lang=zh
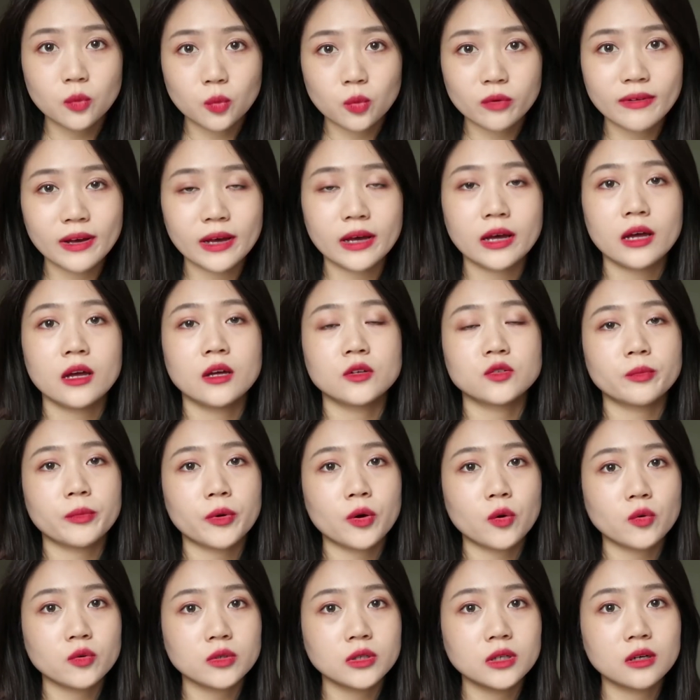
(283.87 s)
无味，就没
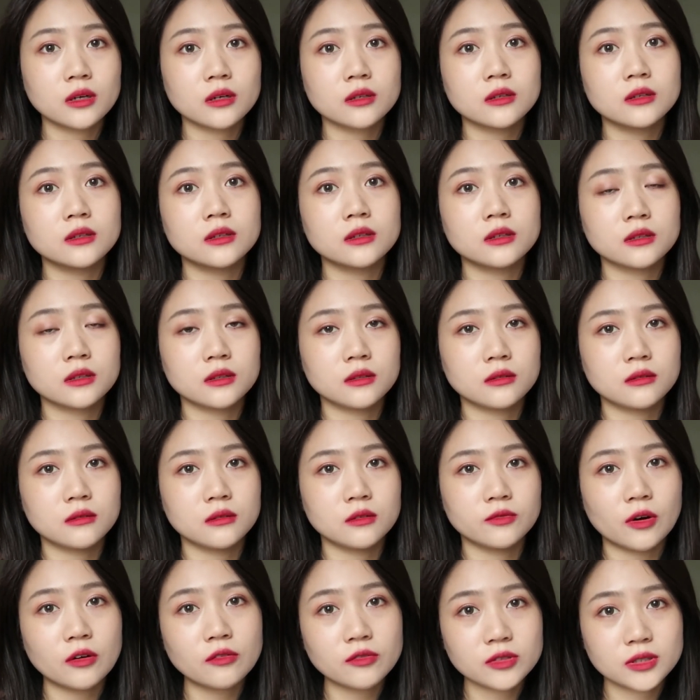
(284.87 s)
有任何的
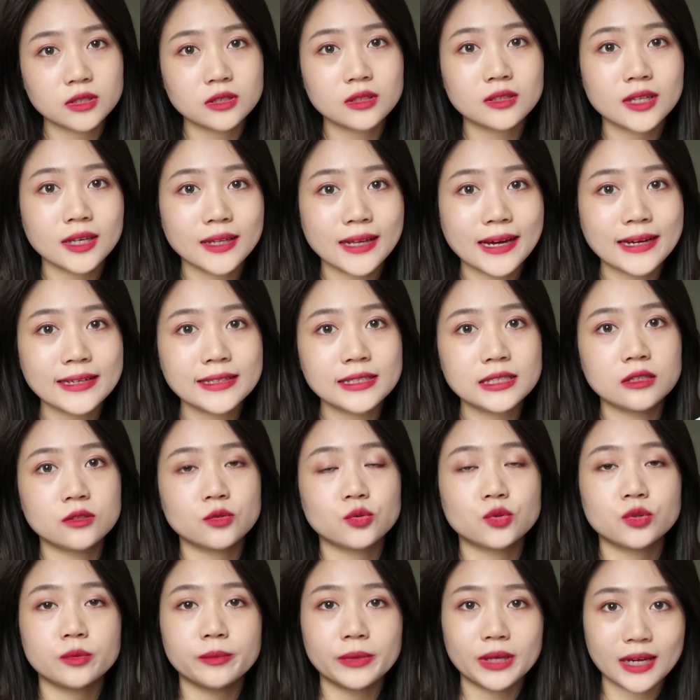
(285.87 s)
防腐剂和添加剂，
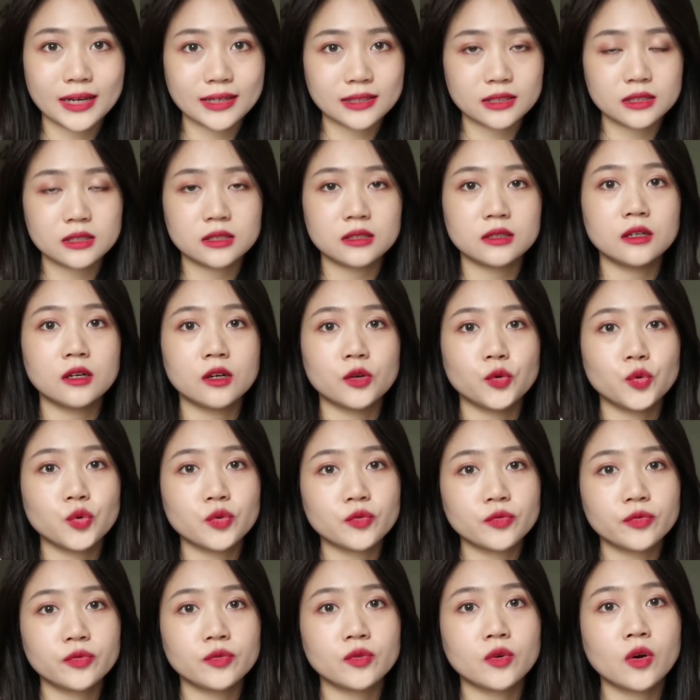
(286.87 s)
就是敏感肌和
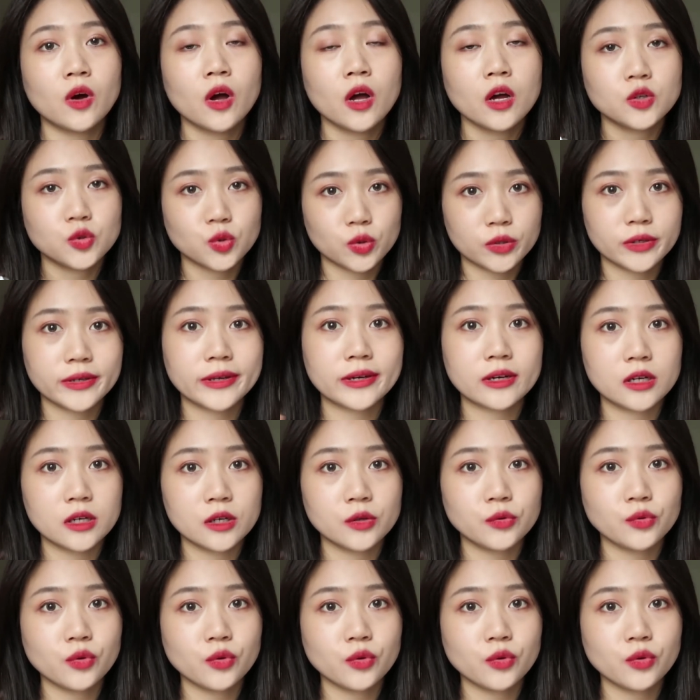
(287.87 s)
孕妇说也可以